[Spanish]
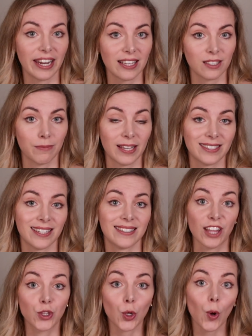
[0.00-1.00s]
varias veces,
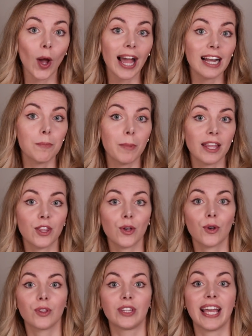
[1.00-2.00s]
entró al
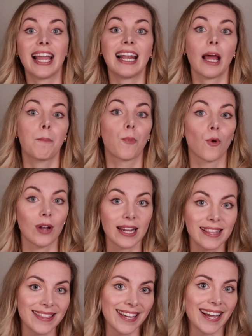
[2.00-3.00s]
medio de la
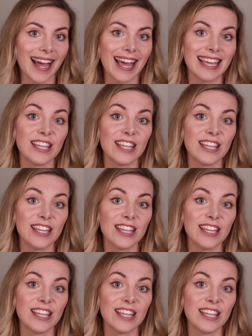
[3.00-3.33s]
política